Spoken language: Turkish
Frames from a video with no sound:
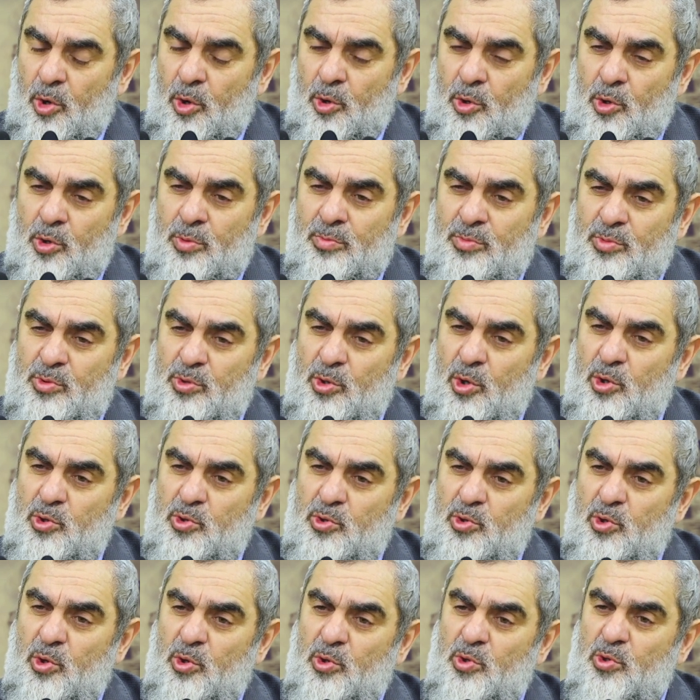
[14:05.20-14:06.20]
ölüm
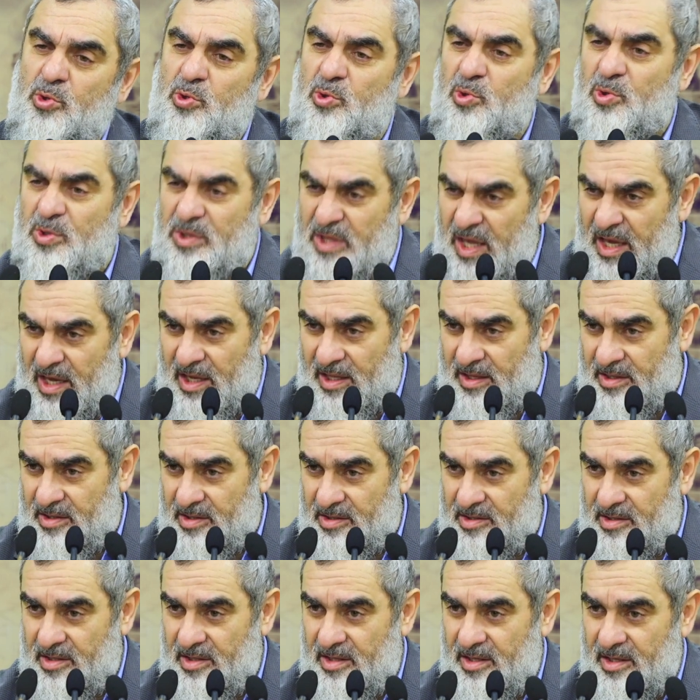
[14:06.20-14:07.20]
söz konusu
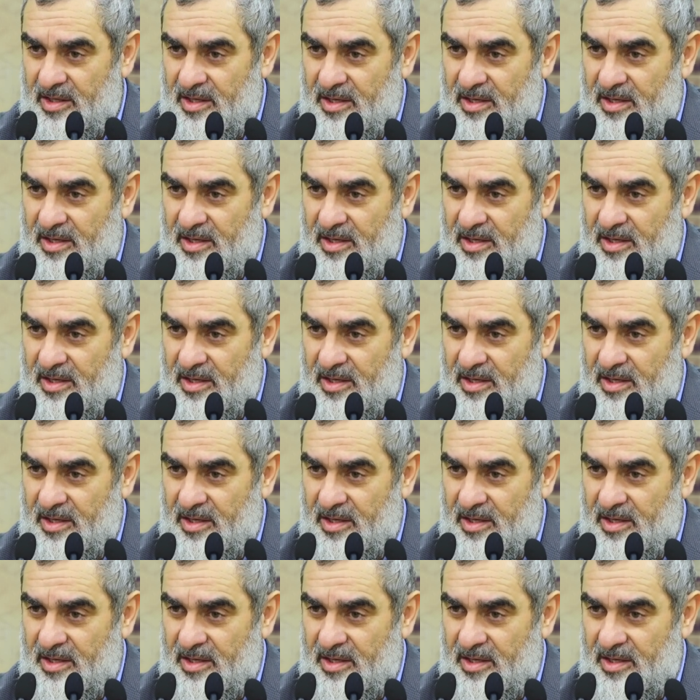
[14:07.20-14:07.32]
değildir.